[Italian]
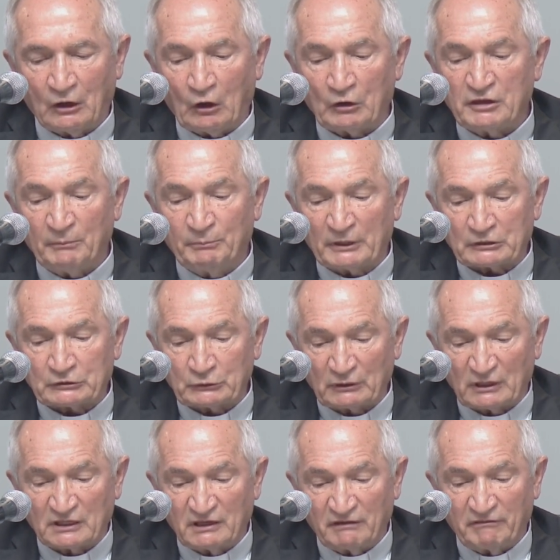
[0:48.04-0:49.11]
che ogni
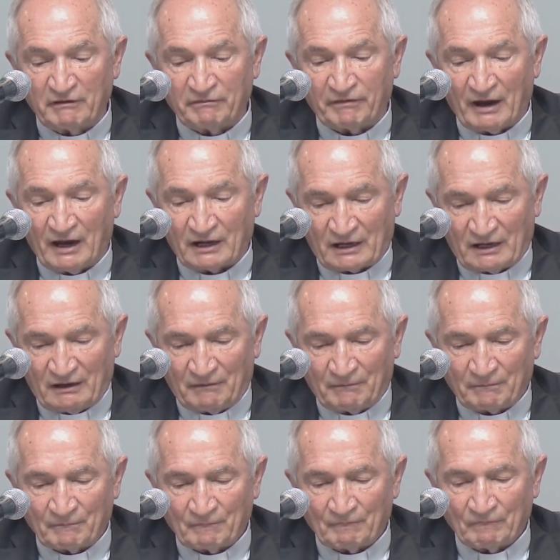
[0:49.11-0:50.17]
persona deve fare.
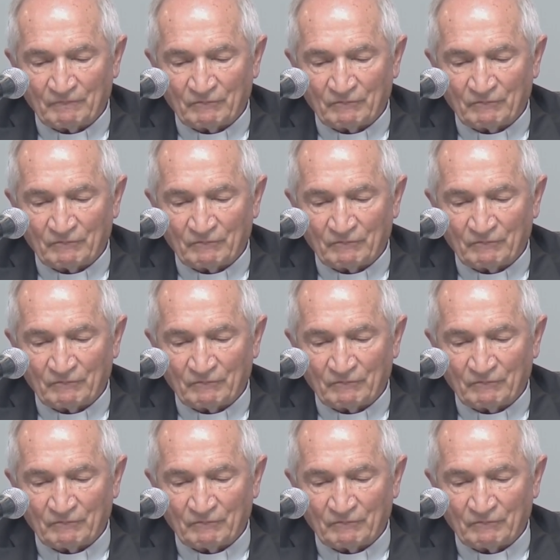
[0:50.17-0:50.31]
